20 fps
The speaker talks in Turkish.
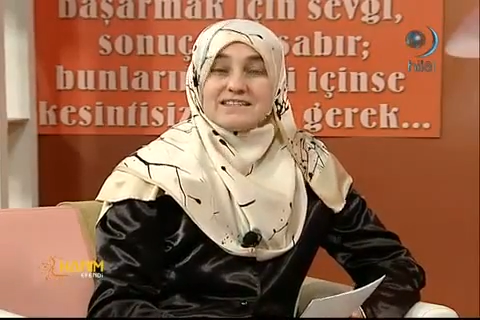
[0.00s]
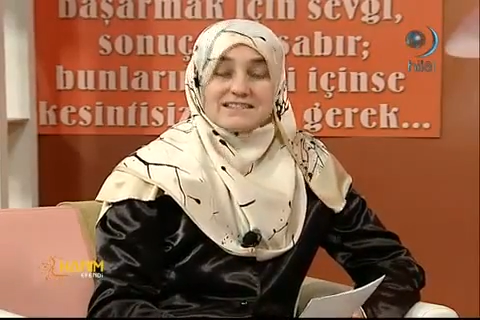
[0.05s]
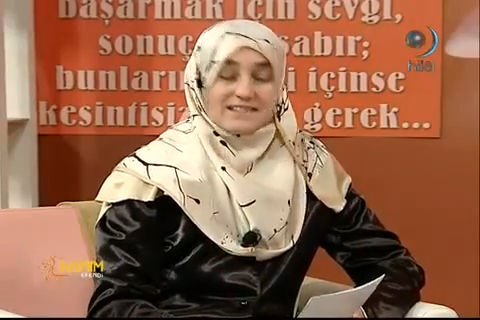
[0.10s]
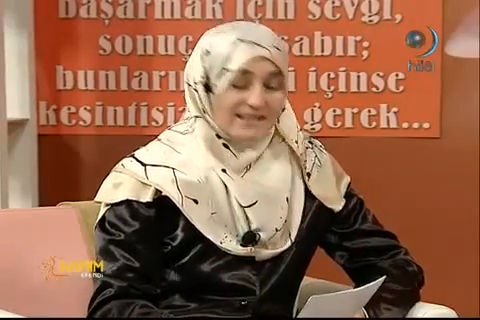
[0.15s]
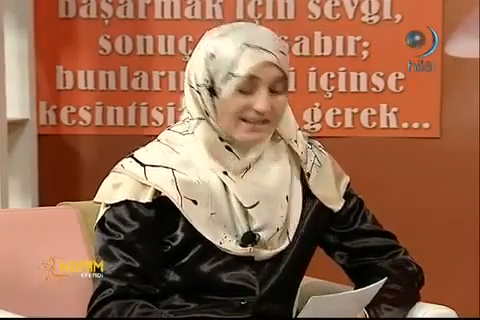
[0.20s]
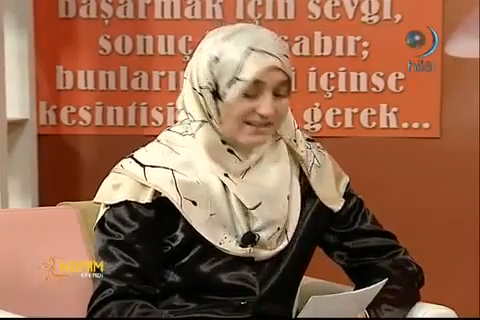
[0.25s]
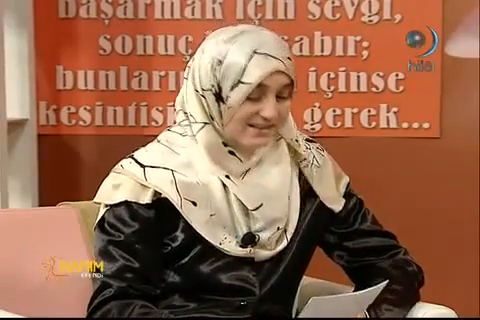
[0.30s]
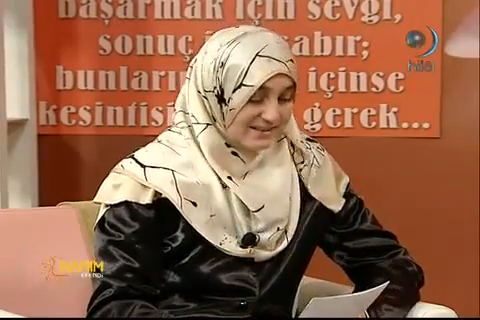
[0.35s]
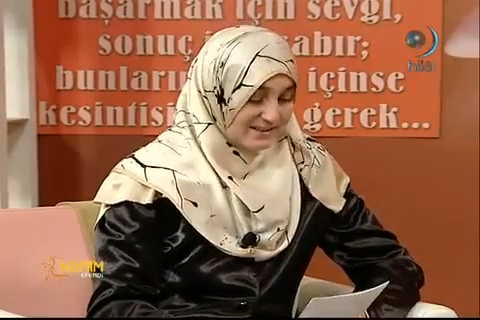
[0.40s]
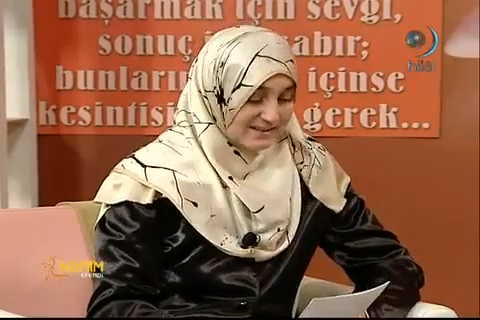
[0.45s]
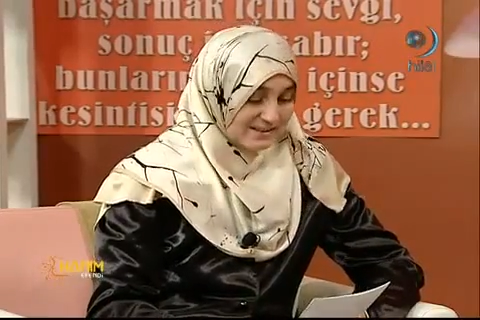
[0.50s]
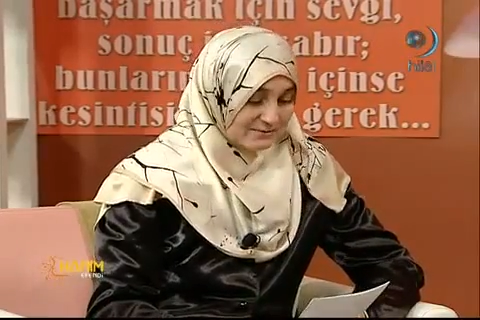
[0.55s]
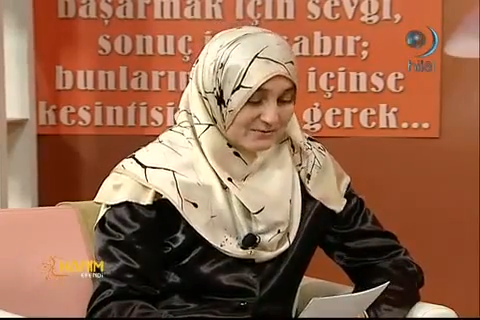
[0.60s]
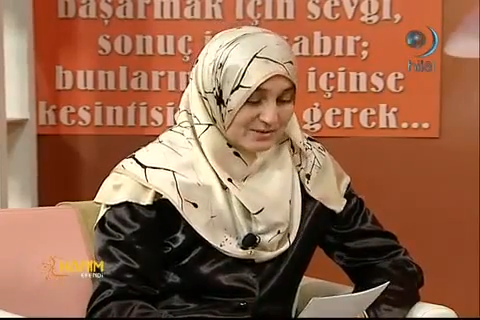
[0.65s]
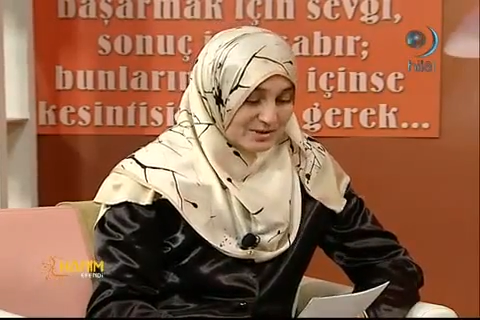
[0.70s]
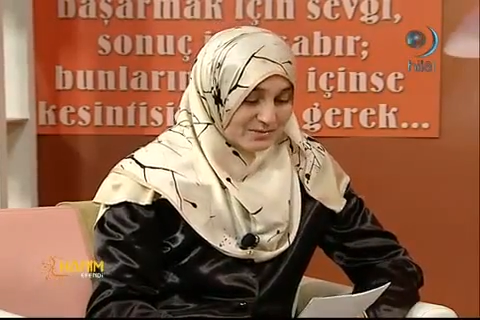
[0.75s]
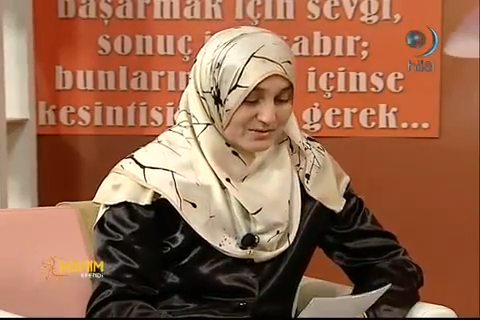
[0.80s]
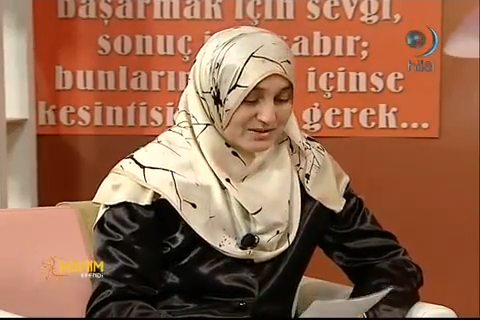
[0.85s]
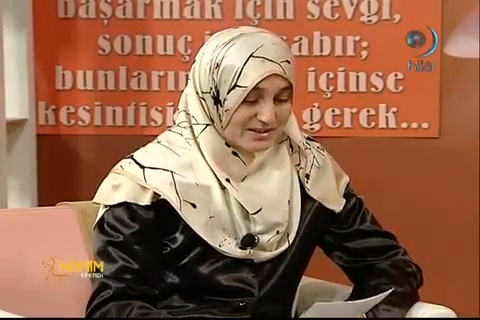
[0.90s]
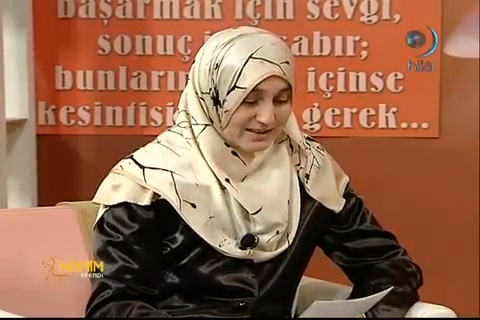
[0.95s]

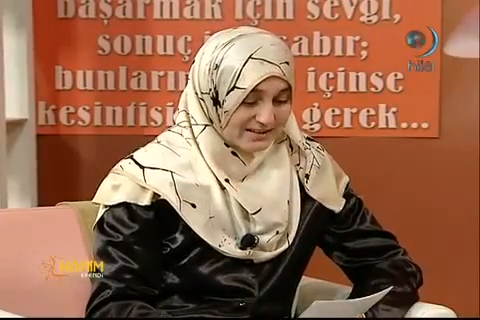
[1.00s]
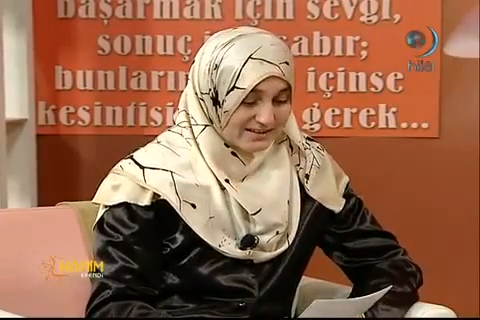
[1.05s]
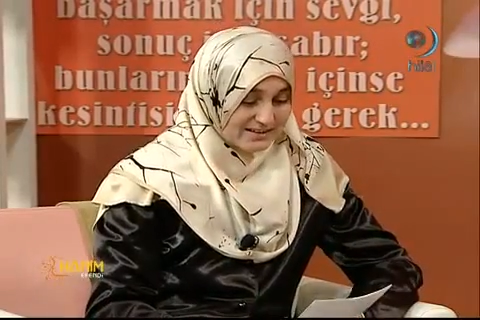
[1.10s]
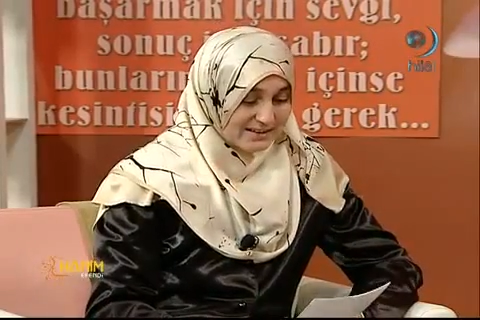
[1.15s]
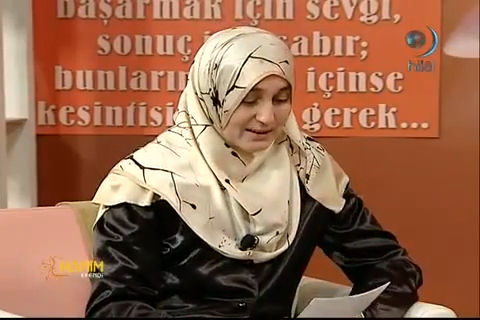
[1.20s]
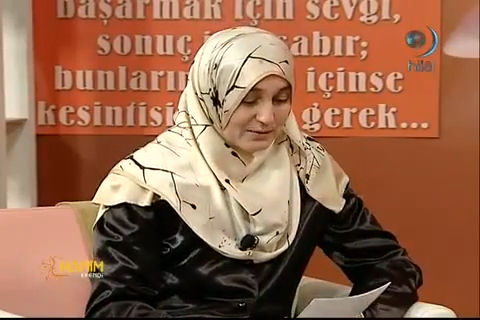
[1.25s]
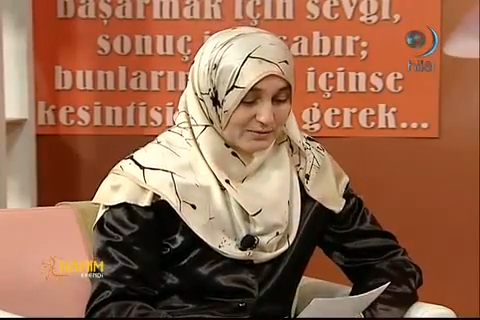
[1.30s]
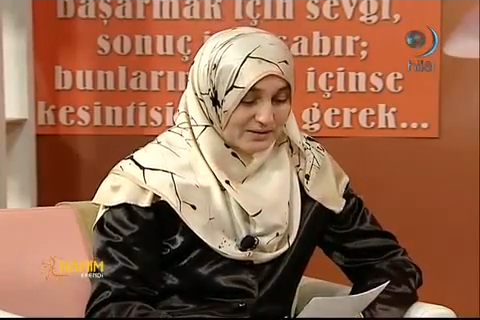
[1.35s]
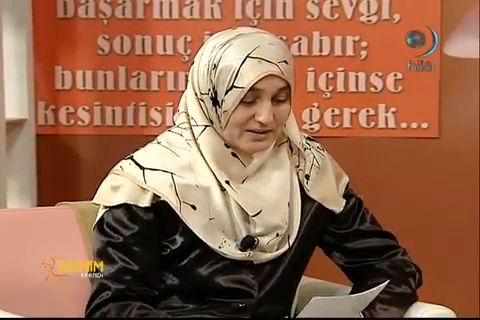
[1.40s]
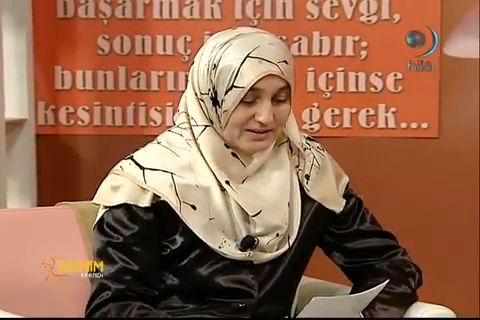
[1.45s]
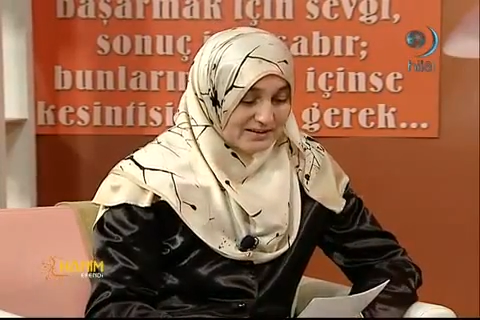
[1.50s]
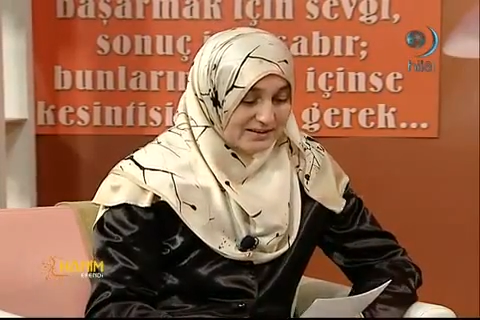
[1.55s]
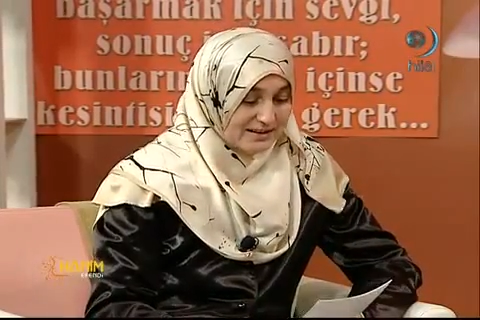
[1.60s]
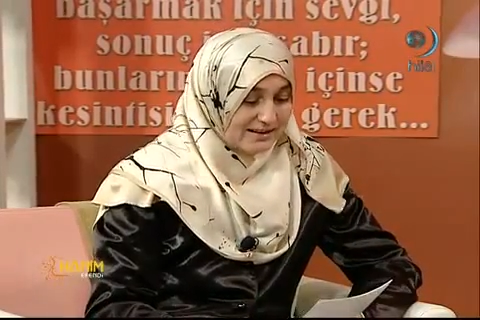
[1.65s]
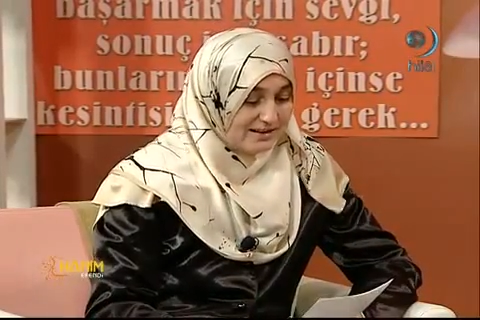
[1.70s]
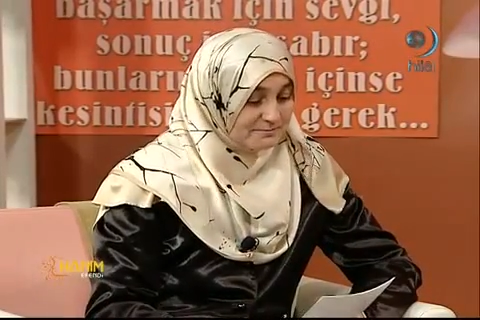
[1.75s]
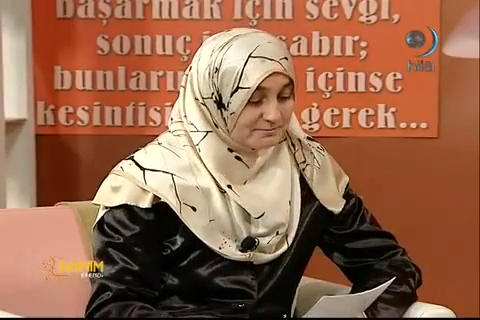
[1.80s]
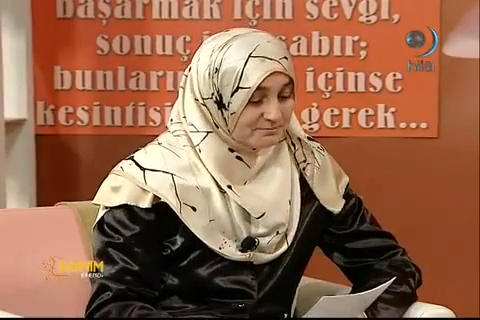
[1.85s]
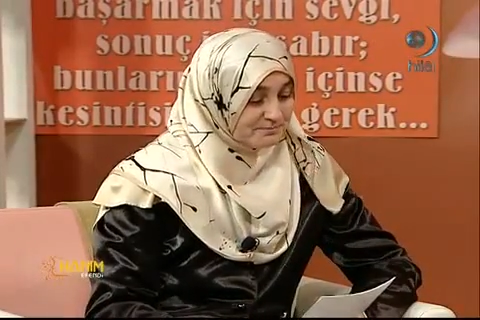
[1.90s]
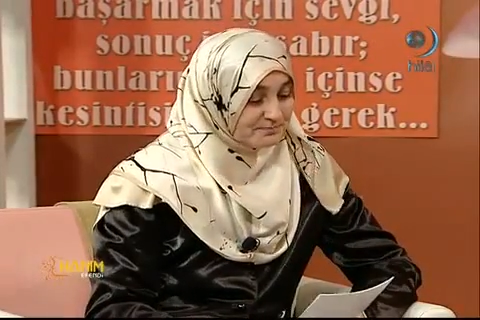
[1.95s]
seyircilerimiz bizi
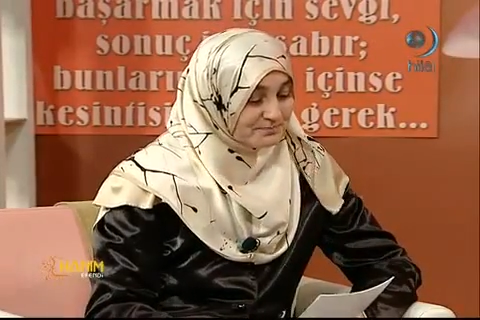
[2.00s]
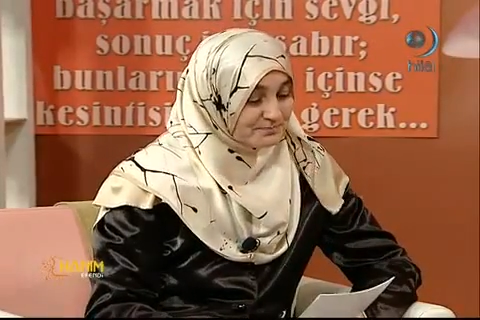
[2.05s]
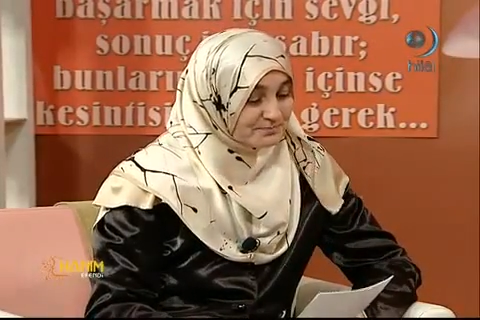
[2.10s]
arayabilirler.